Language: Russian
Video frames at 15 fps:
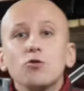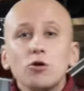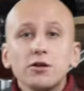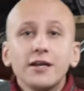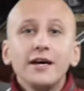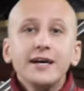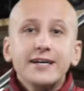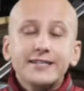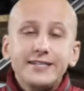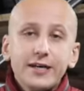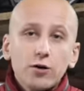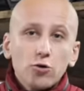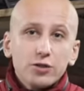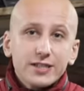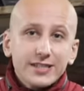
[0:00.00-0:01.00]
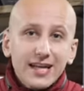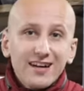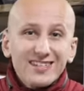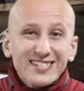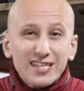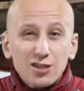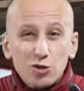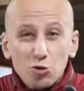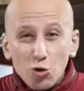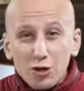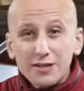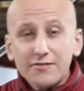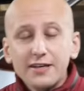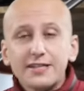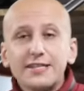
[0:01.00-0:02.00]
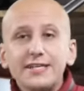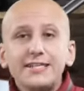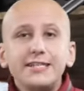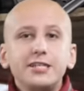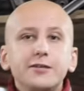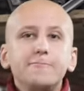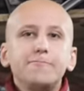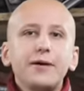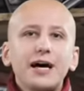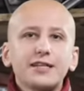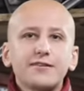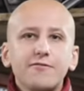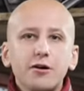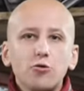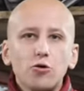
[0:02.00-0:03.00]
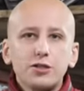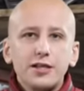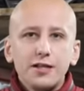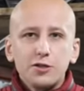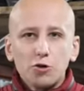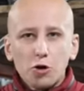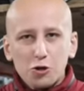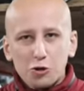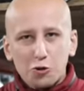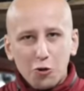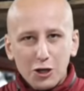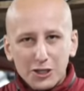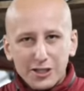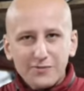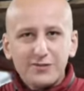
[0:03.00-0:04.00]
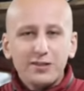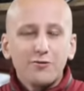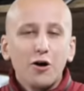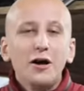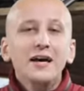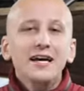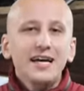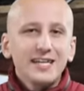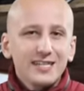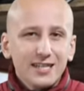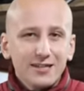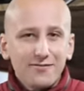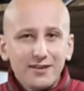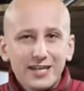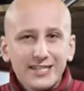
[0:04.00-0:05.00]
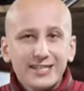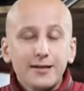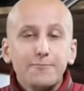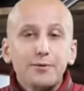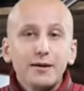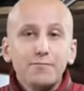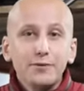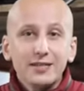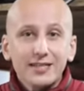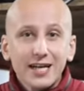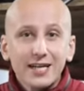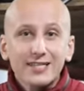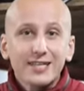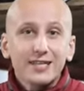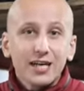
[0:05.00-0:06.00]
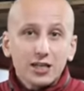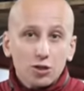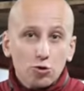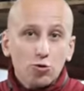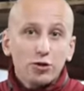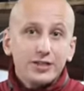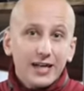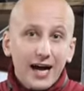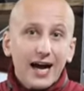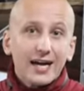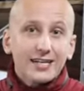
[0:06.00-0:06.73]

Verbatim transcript: Leon, где он ставился до 2005 года, но дольше всего. Этот двигатель прописался на Шкоде